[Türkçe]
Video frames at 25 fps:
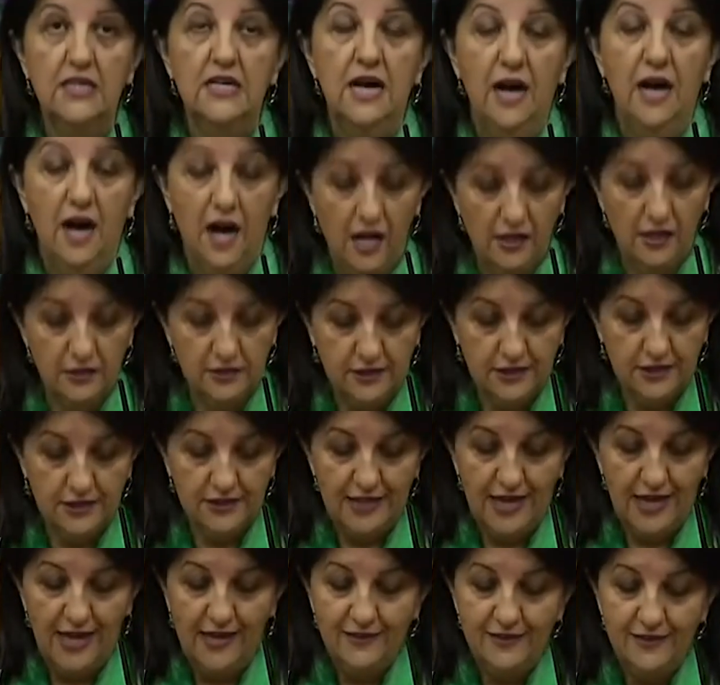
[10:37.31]
Halkı
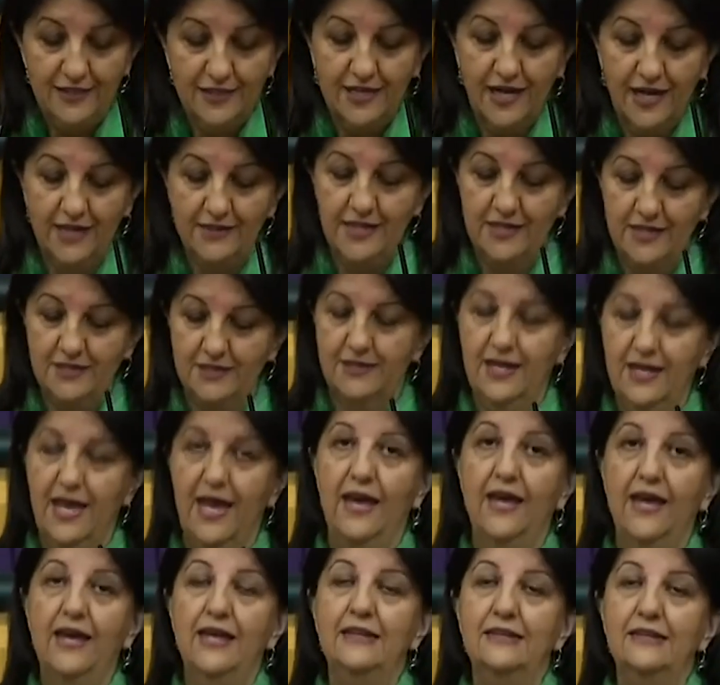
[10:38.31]
kendi kaderine
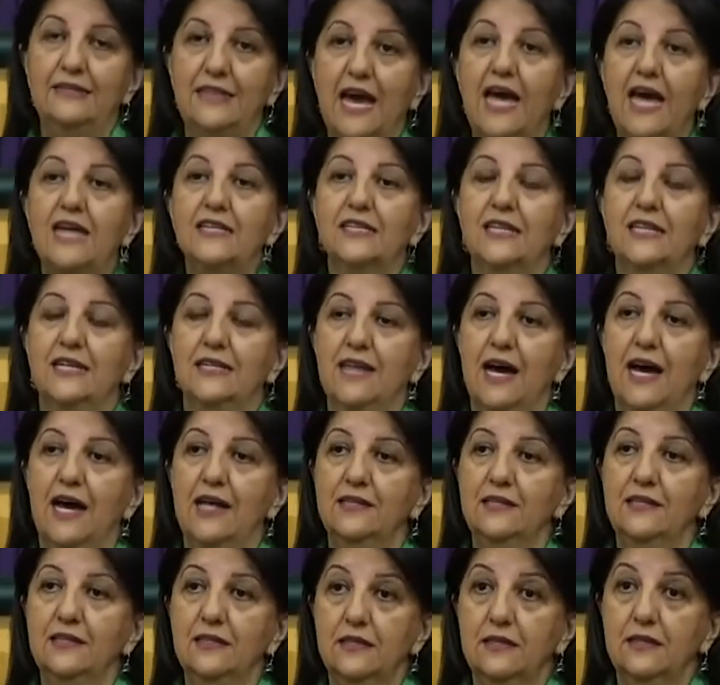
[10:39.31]
terk
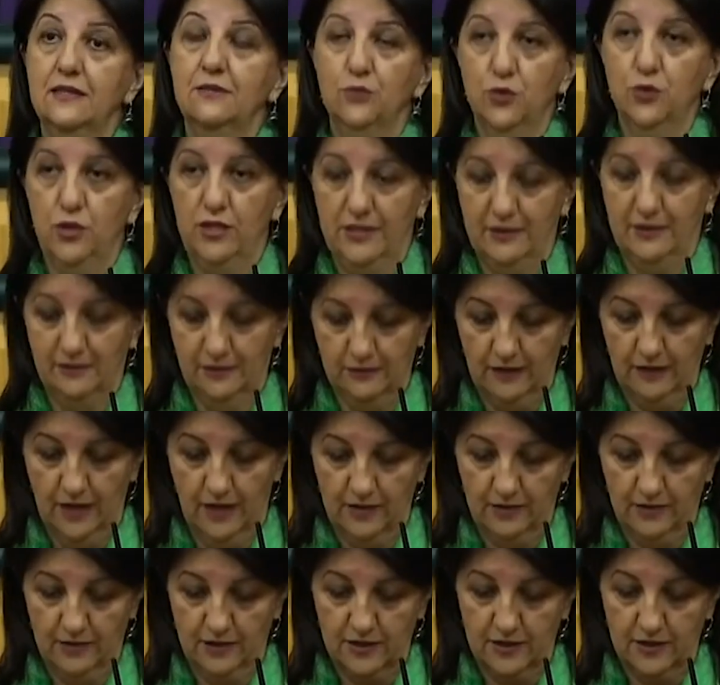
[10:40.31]
eden bu
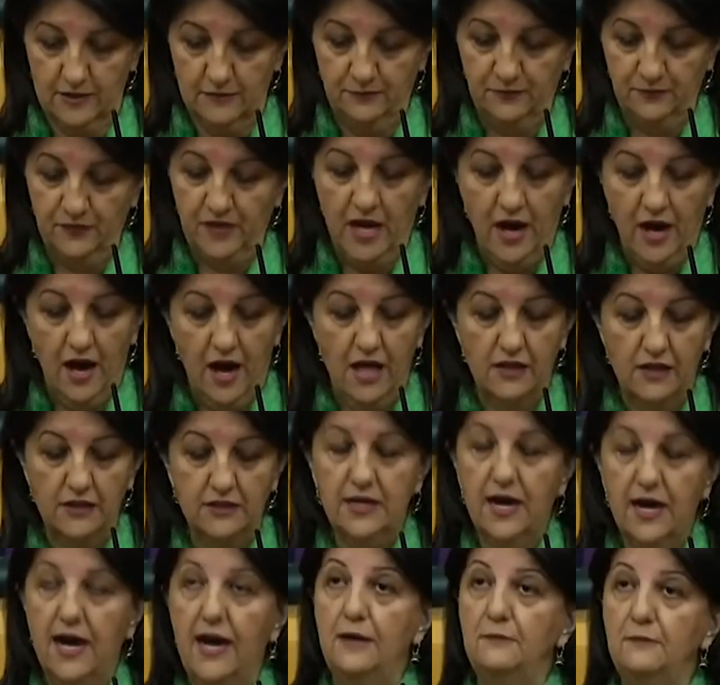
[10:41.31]
iktidardır.
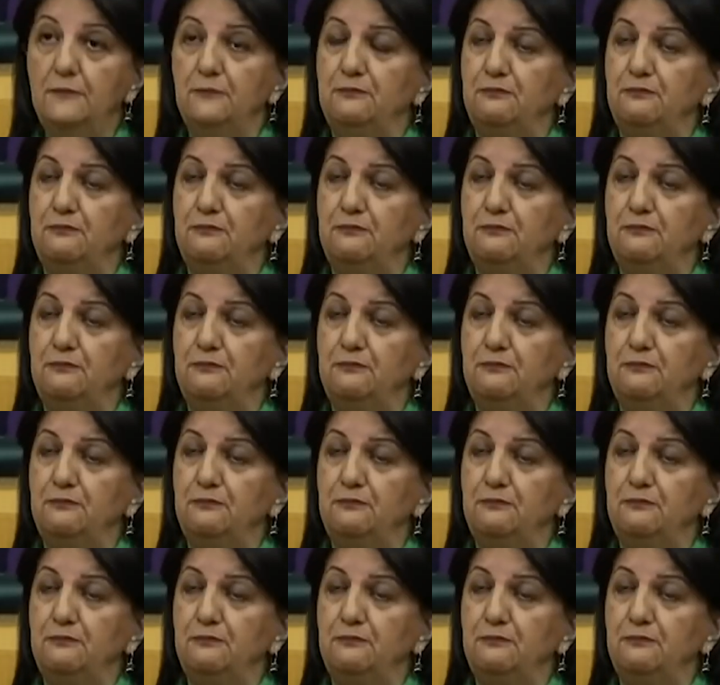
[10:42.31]
Halka